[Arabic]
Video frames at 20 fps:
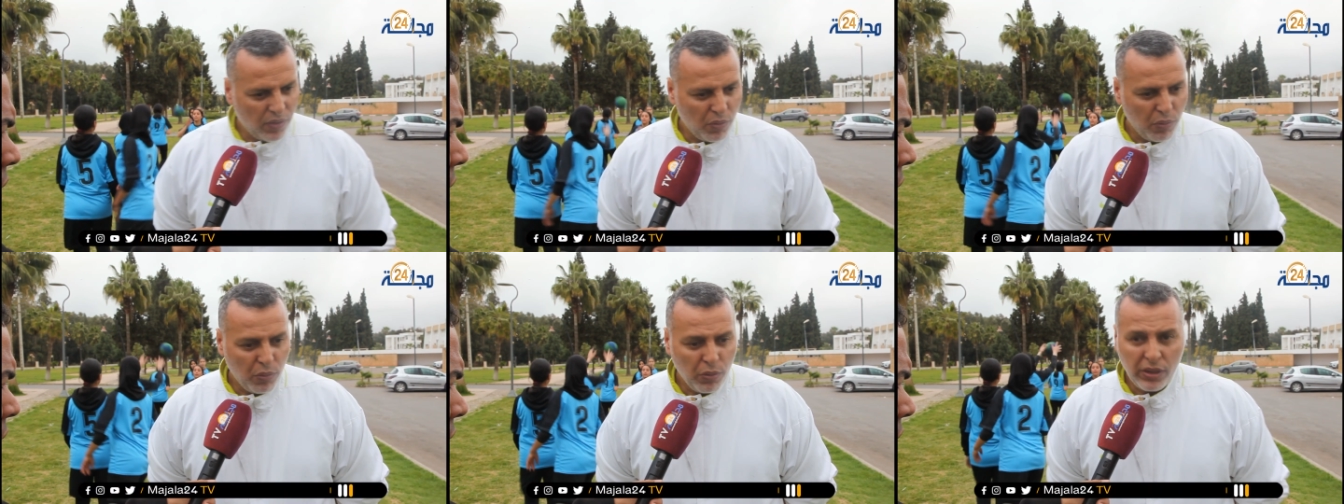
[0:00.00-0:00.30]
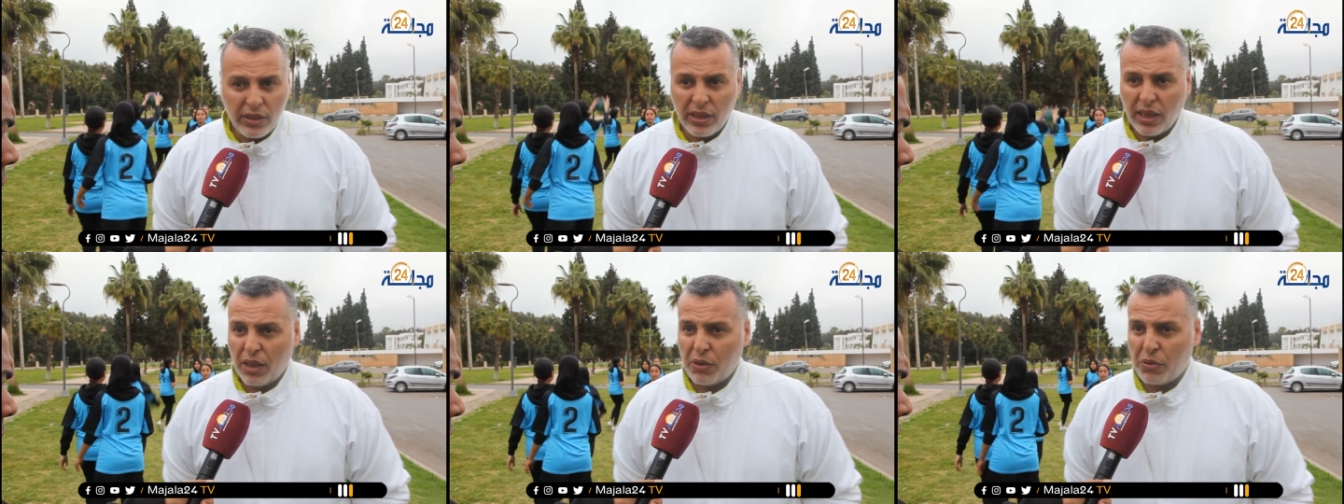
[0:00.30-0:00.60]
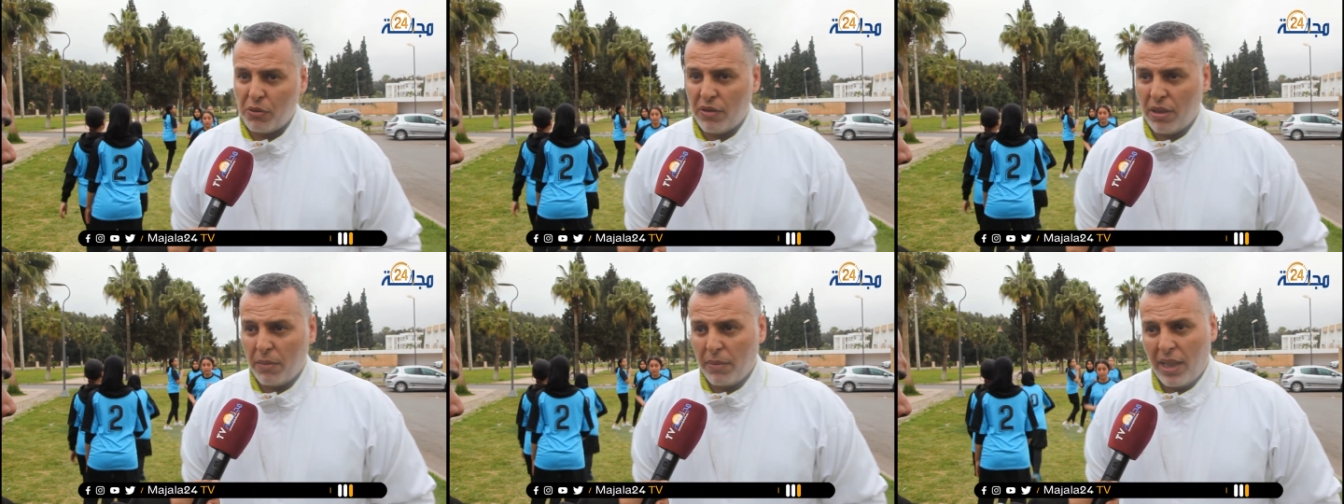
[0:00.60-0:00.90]
وانت
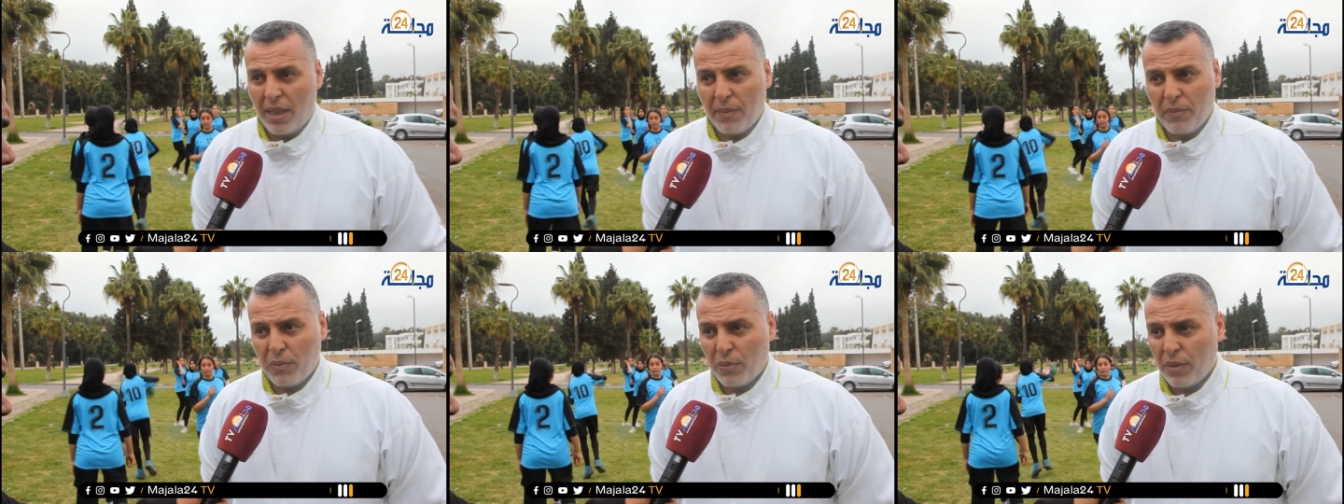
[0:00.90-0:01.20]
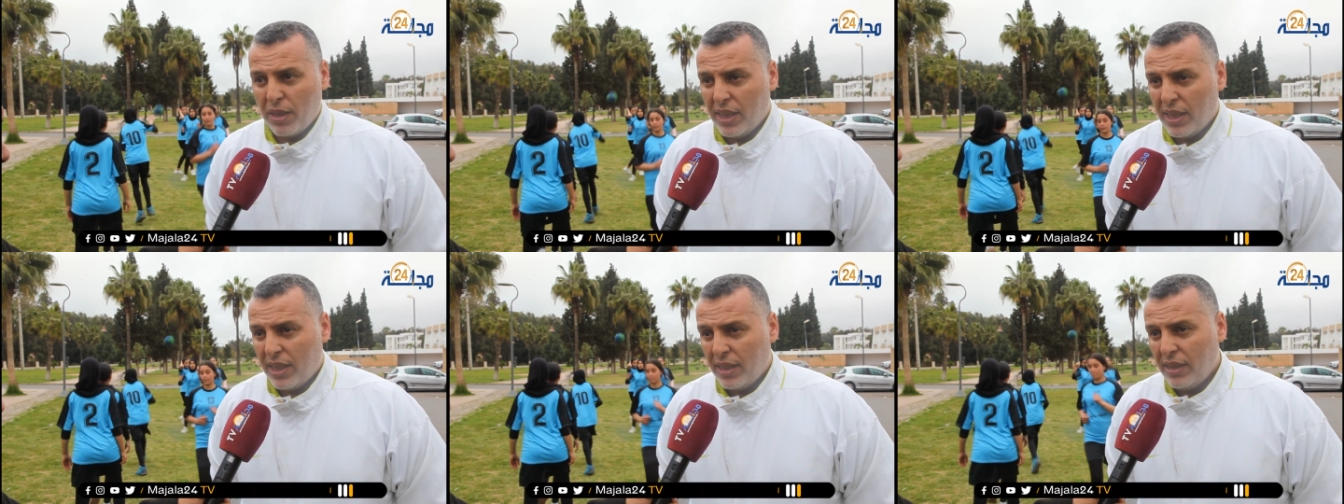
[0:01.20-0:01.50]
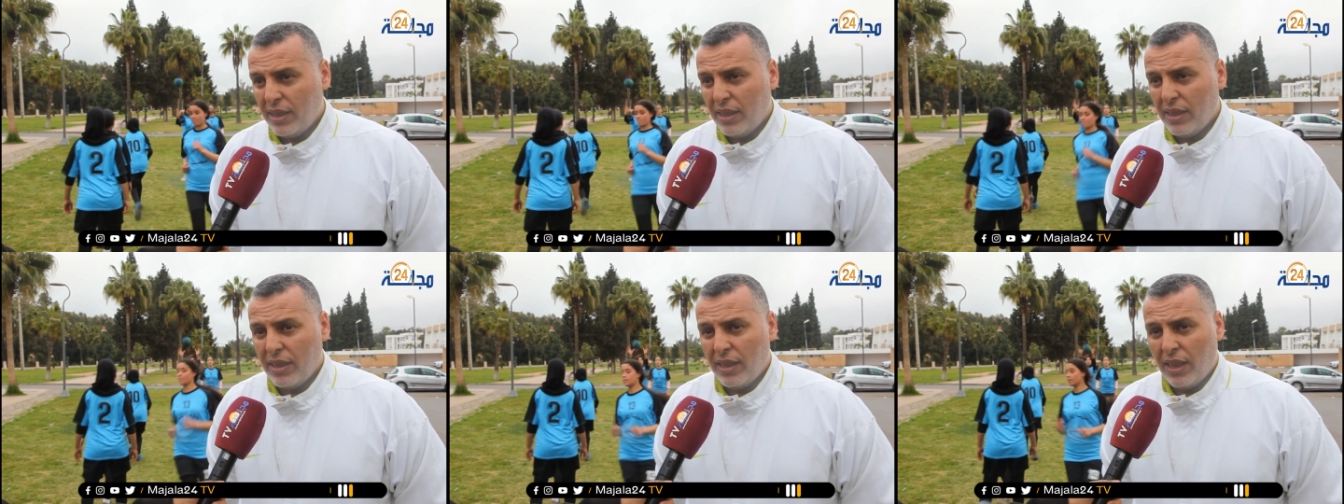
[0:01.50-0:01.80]
كتشوف دابا الحمد لله
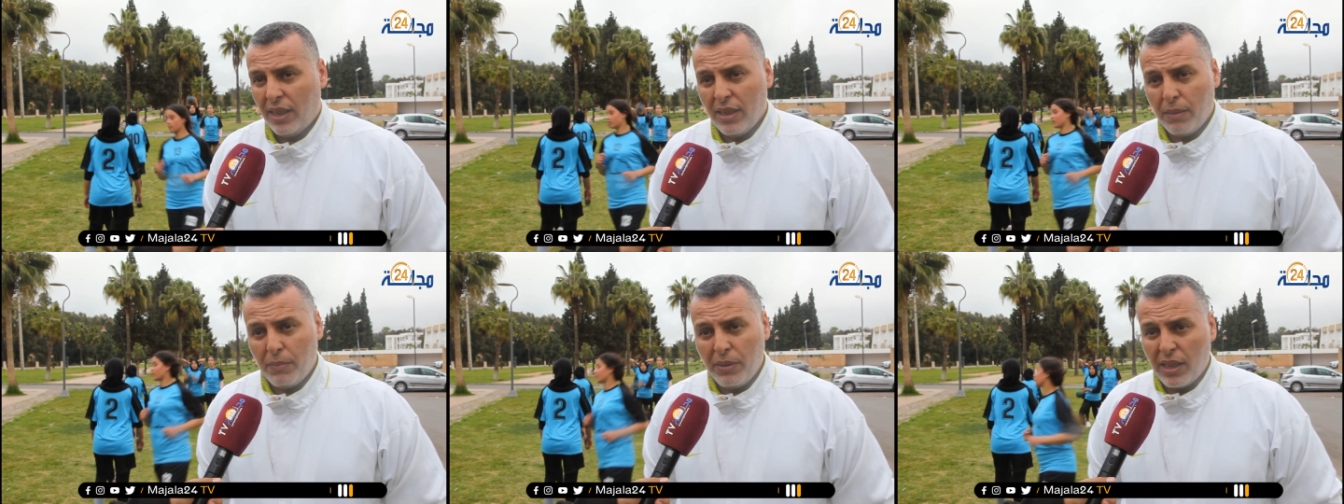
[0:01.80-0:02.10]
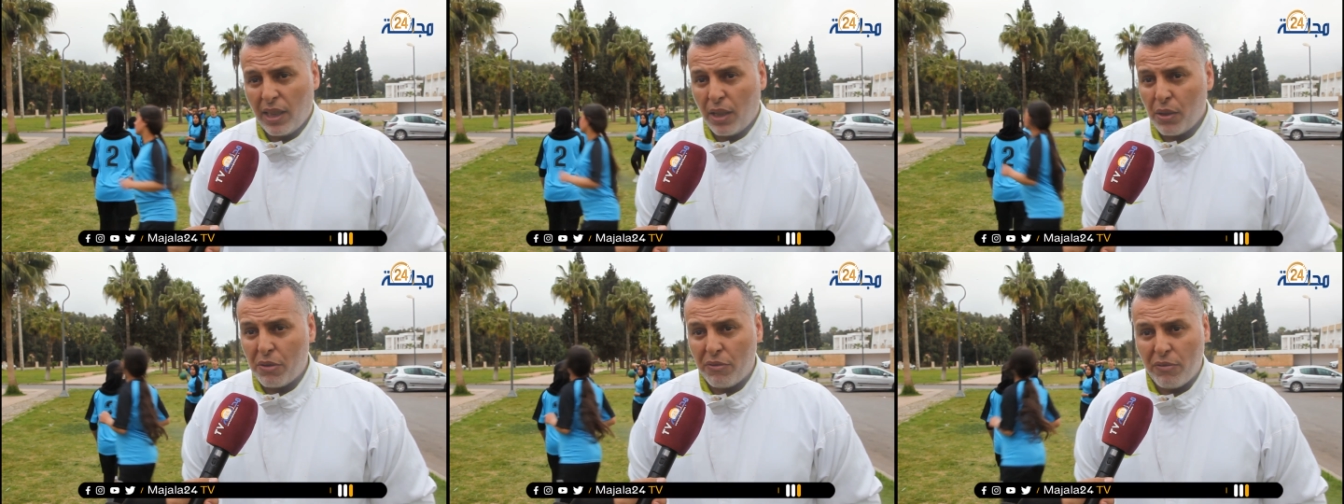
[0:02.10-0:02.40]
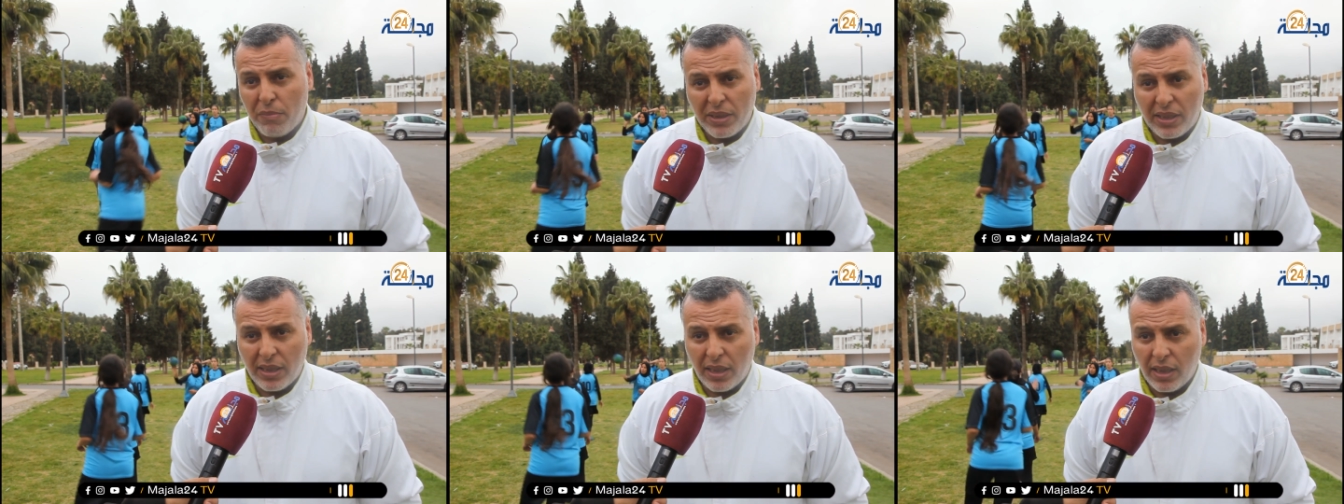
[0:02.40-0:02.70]
يعني حنا بدينا
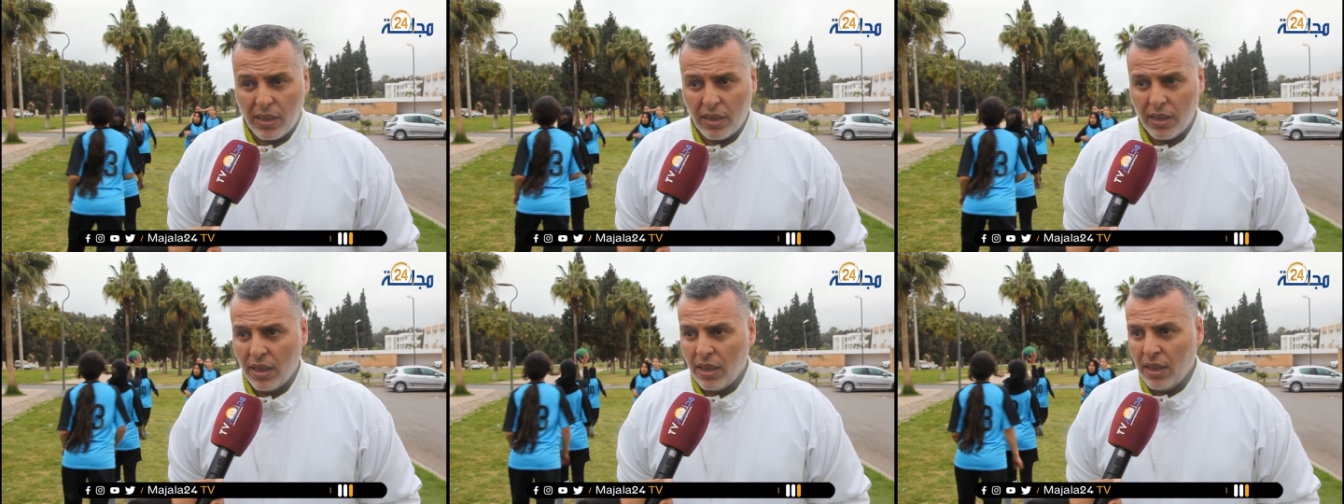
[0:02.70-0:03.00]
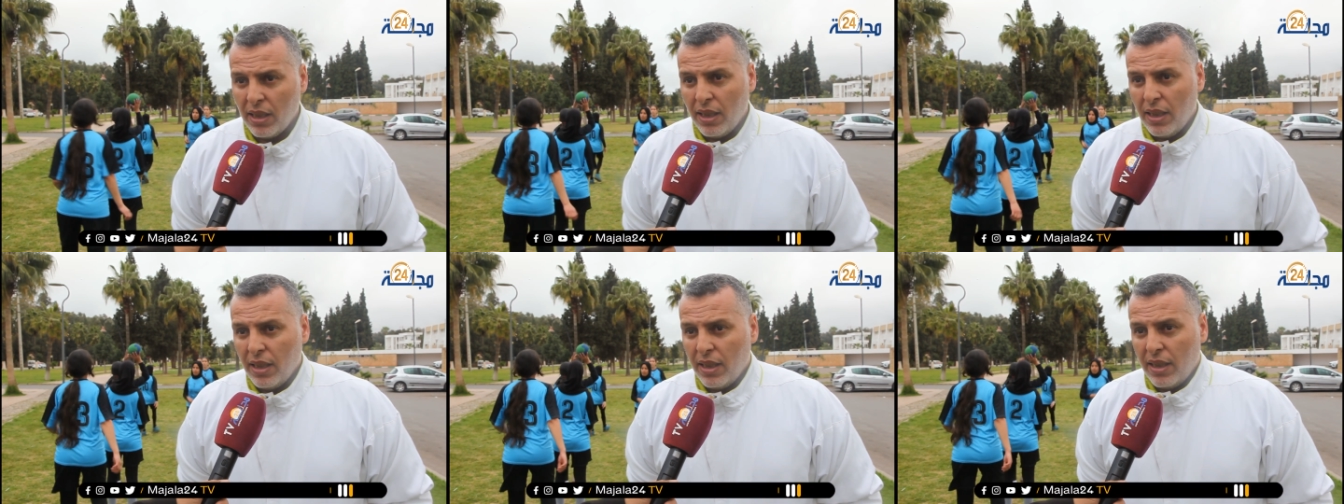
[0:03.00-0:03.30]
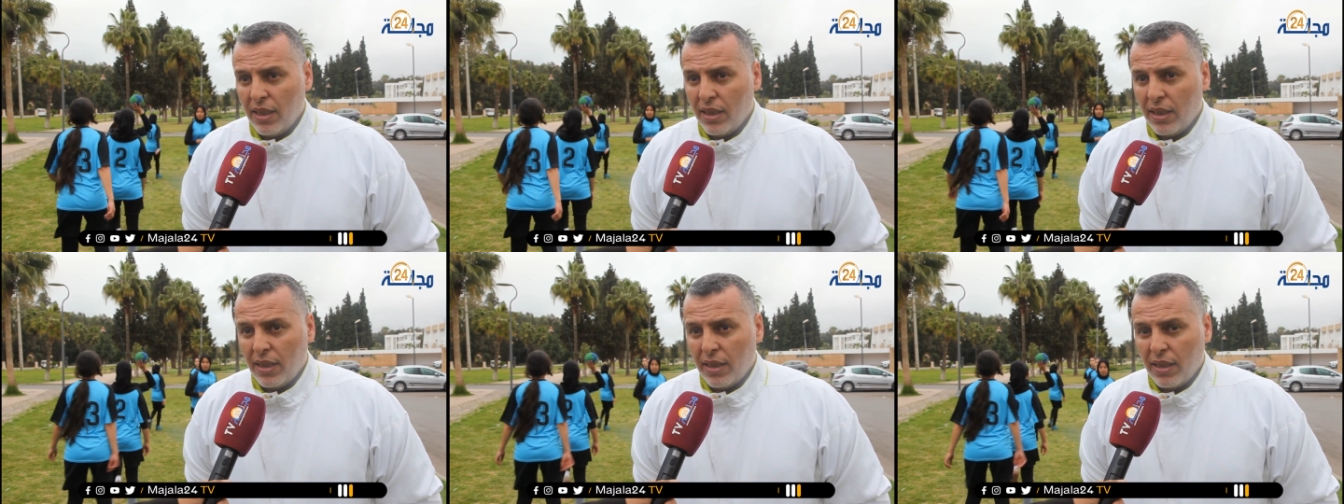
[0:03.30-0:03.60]
كنشوفوا مثلا
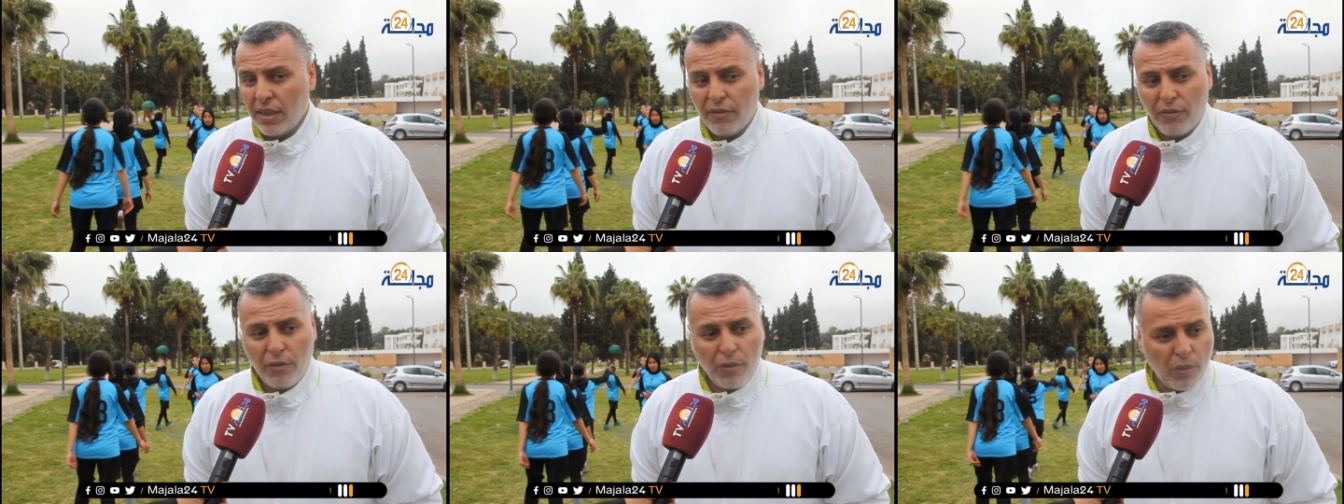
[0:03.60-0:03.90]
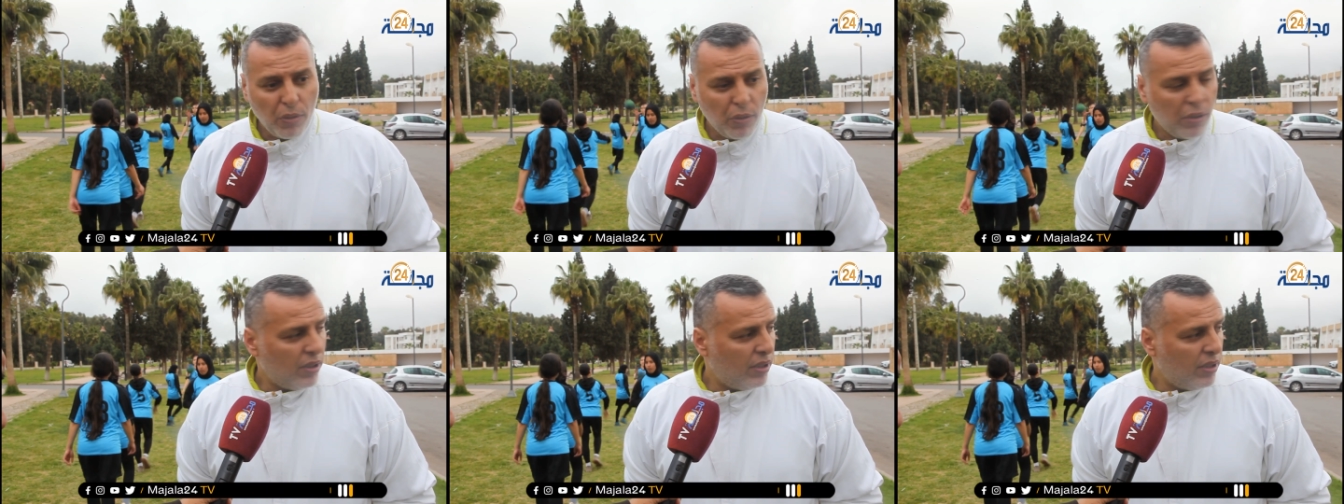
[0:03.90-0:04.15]
آه، فرق